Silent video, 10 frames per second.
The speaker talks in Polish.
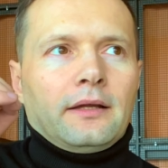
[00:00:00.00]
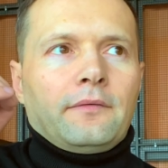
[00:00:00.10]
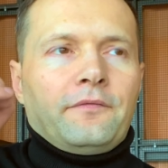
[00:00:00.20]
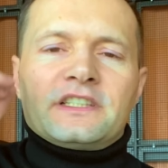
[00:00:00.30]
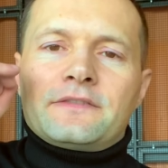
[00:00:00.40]

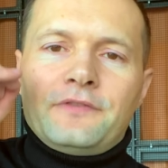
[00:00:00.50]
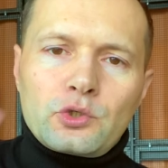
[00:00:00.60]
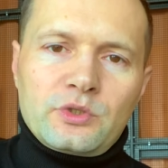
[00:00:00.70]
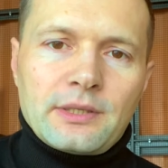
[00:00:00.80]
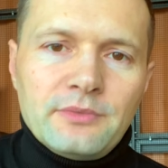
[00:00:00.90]
Więc
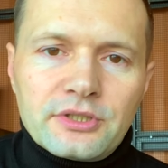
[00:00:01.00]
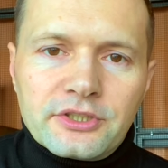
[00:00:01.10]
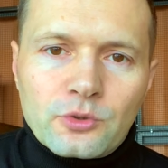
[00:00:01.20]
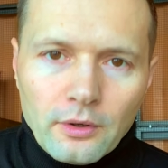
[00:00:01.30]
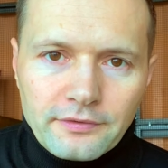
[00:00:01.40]
wyrzuć te myśli z
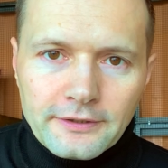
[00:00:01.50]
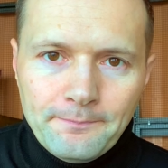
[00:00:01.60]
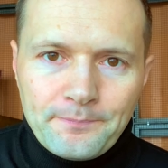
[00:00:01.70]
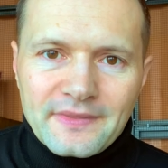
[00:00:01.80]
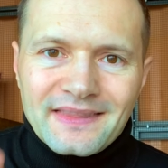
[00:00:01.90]
głowy,
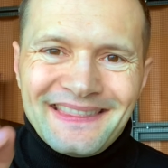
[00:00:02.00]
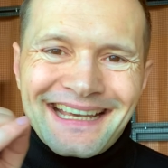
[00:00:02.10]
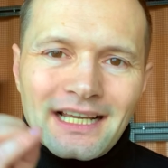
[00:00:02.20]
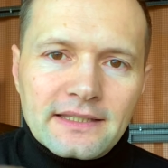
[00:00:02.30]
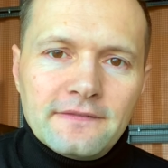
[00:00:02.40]

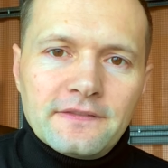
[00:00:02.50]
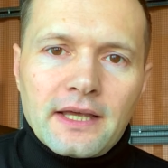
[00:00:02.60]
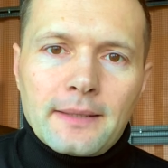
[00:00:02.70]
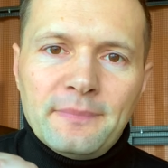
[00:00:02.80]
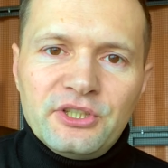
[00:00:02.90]

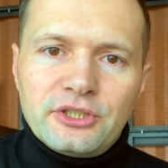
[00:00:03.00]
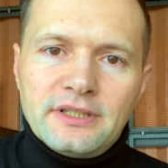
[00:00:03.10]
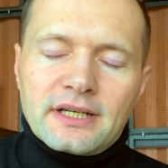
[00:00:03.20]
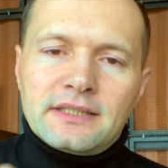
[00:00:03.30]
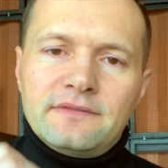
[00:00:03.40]
negatywne myśli,
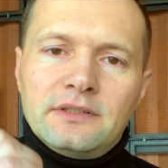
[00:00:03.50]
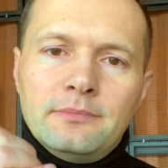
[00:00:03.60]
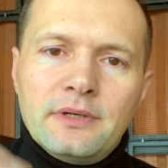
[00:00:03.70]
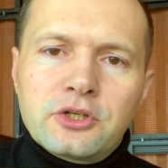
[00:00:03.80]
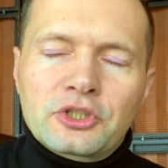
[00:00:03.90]
negatywne
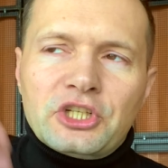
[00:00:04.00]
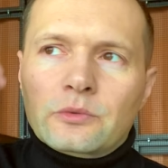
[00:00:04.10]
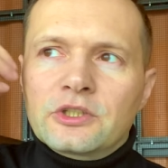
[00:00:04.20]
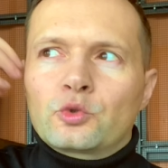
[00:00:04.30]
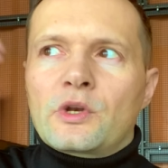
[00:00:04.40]

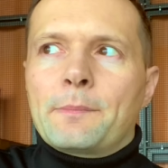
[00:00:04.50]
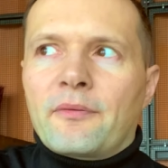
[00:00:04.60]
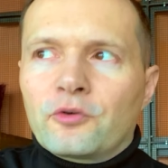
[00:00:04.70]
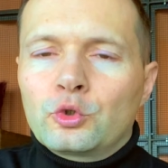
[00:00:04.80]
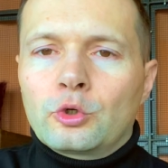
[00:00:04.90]
myślokształty, które
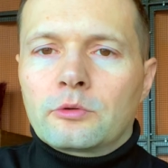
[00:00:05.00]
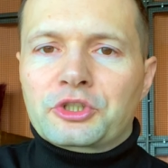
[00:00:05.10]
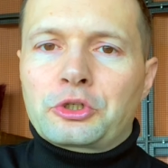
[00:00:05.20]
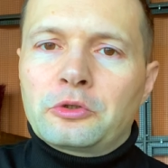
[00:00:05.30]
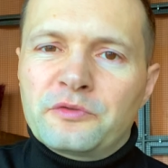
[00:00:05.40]
powodują
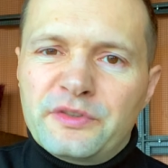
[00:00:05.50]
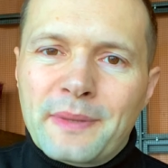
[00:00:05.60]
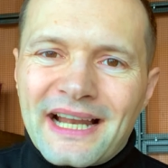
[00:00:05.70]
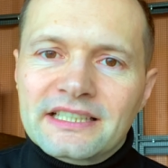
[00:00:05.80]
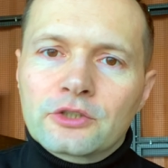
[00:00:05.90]
określoną
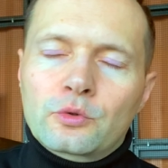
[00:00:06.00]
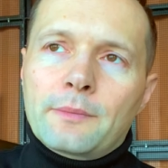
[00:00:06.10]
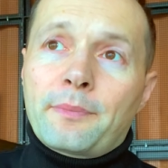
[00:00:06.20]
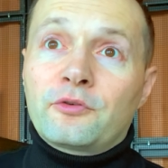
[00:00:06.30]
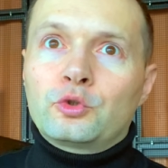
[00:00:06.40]
wibrację, które
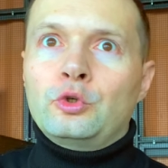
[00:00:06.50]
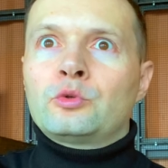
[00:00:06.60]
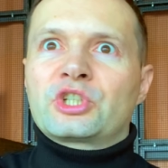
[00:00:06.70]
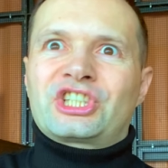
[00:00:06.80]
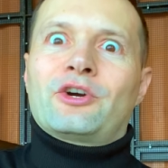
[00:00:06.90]
powodują,
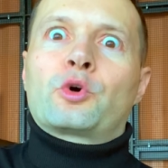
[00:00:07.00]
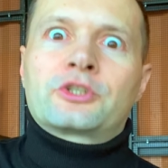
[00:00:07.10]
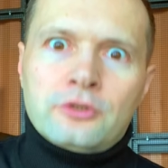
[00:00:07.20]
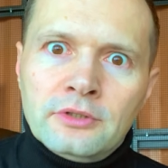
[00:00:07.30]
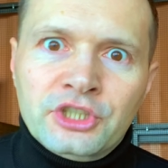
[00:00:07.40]
że się
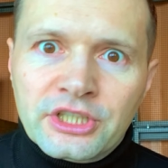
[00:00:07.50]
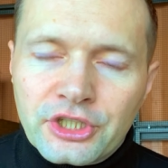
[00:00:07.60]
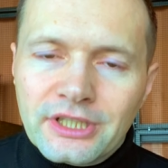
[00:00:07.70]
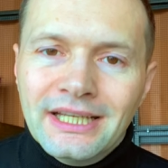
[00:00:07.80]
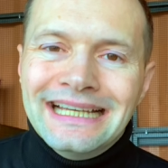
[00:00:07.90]
określone
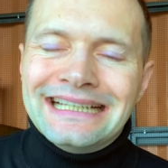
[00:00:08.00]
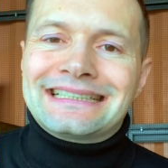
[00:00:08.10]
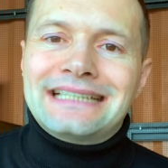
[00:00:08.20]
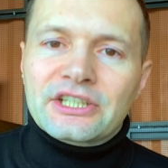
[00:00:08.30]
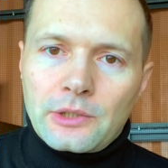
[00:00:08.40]
rzeczy
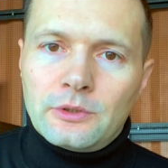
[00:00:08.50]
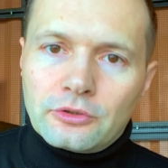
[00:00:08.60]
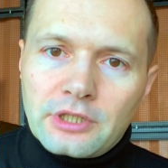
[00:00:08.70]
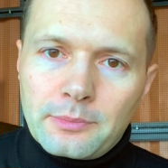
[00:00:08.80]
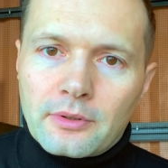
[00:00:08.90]
zdarzały do
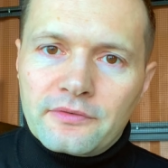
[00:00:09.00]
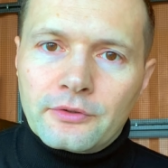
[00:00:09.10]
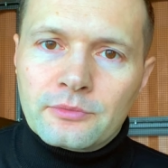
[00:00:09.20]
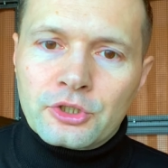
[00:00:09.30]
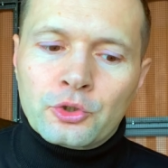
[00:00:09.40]
tej pory w
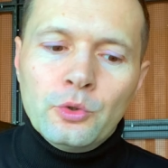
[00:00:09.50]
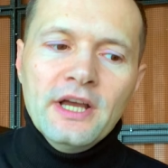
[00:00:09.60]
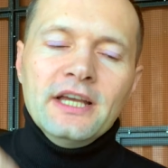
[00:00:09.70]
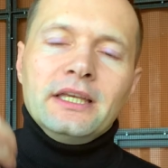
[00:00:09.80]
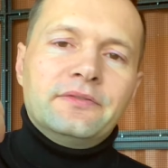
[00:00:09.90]
Twoim życiu
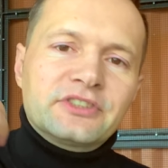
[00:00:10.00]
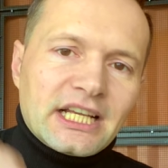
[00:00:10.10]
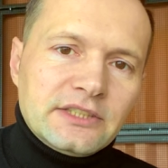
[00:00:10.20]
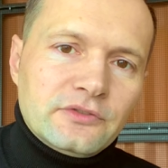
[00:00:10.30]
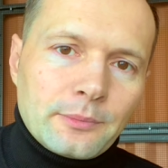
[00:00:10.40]
i
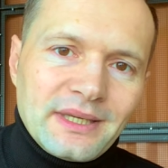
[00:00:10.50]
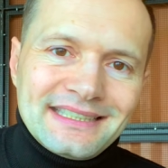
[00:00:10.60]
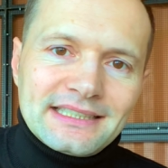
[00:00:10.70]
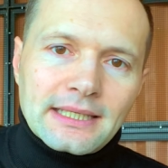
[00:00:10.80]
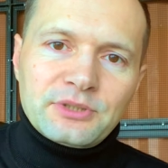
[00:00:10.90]
wsadź w to
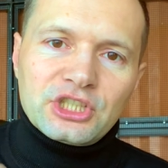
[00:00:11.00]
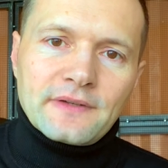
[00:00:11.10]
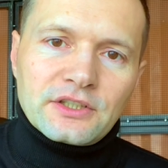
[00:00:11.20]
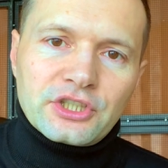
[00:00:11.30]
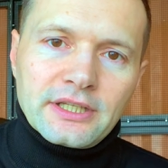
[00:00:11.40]
miejsce
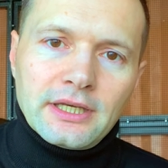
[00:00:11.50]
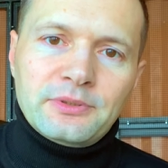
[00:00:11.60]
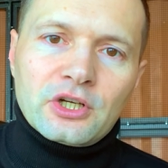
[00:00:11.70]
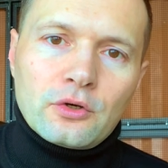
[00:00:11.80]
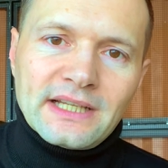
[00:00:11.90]
przeświadczenie,
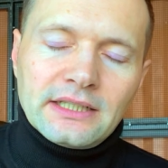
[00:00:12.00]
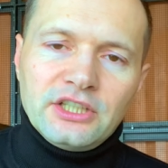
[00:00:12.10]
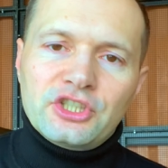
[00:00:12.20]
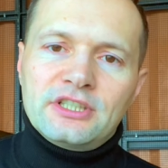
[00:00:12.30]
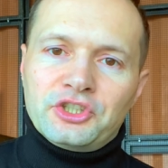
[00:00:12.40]
przekonanie,
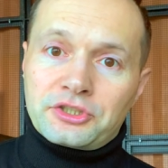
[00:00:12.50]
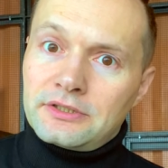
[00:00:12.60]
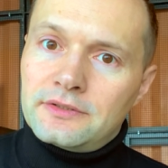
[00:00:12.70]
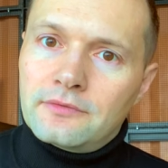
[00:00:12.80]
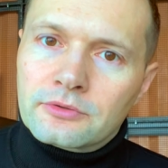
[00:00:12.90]
że jesteś
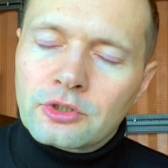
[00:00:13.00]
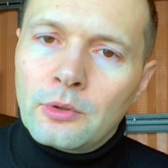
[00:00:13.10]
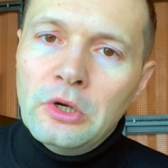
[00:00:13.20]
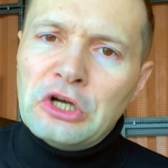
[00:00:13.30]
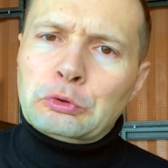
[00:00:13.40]
szczęśliwą osobą,
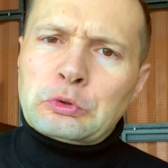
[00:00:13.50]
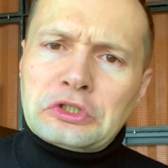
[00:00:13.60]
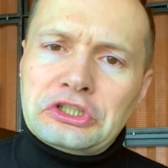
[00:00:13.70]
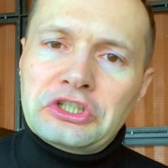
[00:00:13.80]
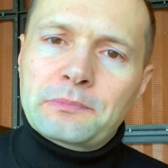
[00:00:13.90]
którą
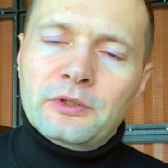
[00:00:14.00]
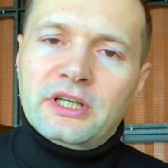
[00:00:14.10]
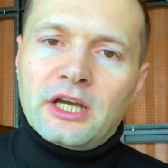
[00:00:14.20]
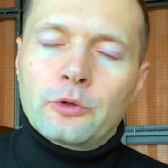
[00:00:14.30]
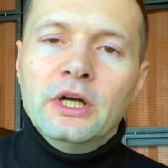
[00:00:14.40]
codziennie
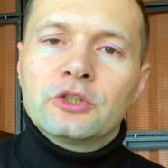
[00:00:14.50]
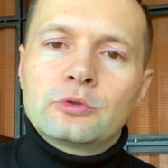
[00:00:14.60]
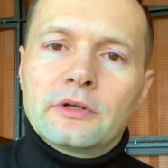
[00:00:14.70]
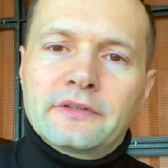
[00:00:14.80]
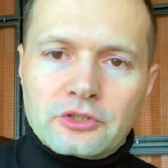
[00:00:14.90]
spotykają
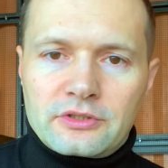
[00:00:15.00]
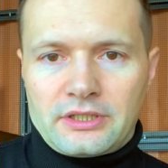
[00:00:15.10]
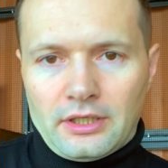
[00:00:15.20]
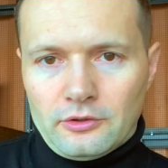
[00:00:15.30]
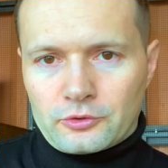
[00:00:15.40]
cudowne
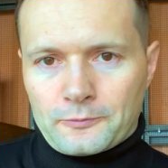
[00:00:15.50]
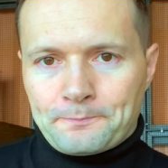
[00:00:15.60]
zrządzenia losu.